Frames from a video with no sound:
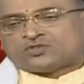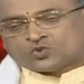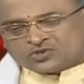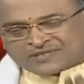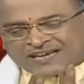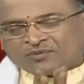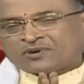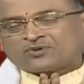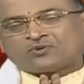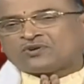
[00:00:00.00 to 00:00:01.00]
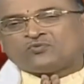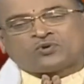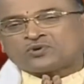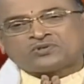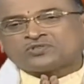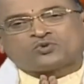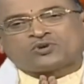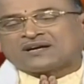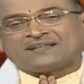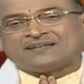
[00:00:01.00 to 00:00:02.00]
చూసి దండం పెట్టుకోవడం ఫోటో
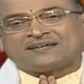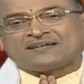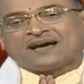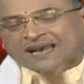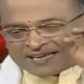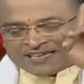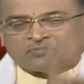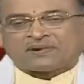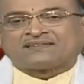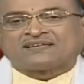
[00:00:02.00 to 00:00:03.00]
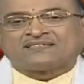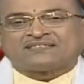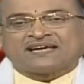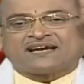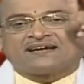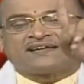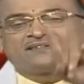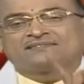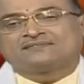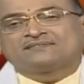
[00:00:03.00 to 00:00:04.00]
తీసుకోవడం కాదండి అలా అయ్యే ప్రయత్నం చేయాలండి
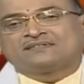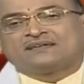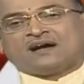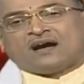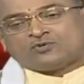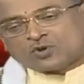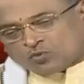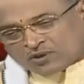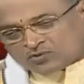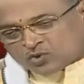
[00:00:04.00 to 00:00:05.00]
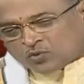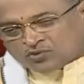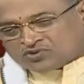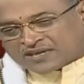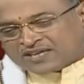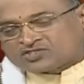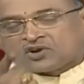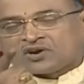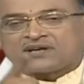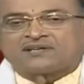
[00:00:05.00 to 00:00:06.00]
అందులో వందో వంతో అయినా
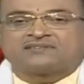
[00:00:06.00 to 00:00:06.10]
చాలండి